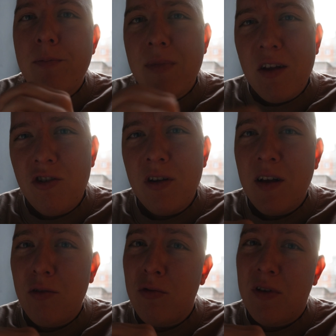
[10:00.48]
Ta
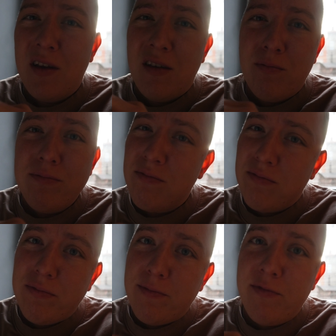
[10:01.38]
szynka tutaj
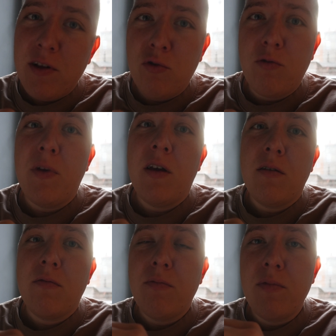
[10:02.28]
według
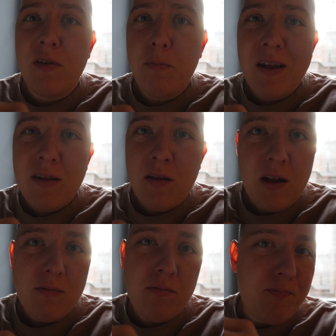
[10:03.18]
mnie
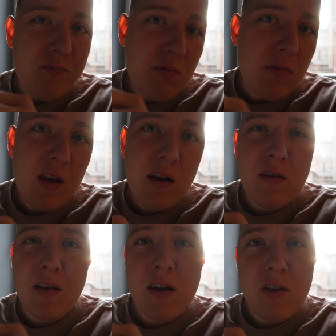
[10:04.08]
zbędna, nie
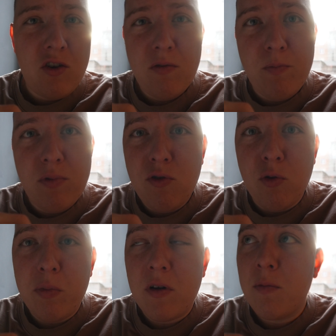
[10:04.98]
jest jakaś
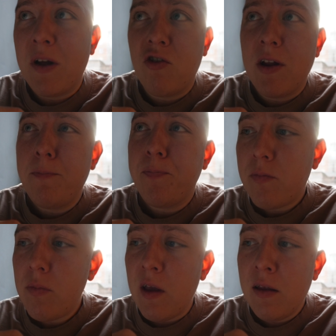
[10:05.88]
super smaczna.
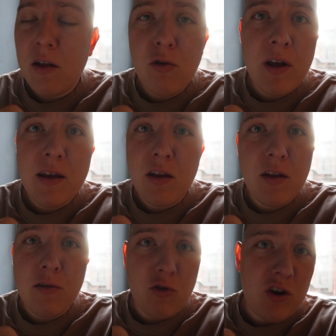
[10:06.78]
Nie dodaje
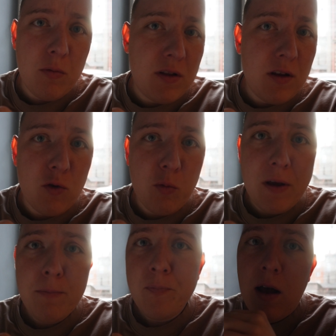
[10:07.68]
nic od siebie tej
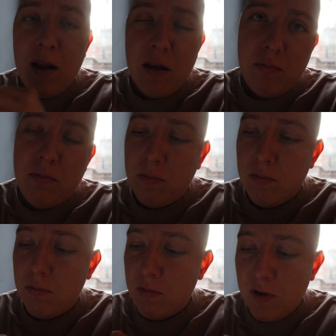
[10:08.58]
zupie, ale
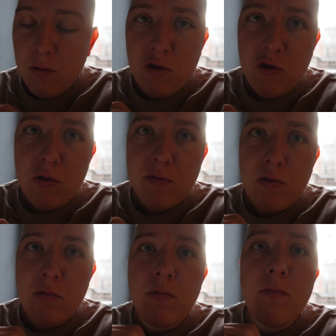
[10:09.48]

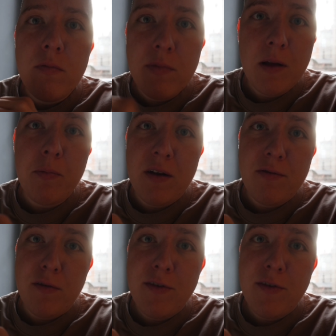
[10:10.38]
całościowo naprawdę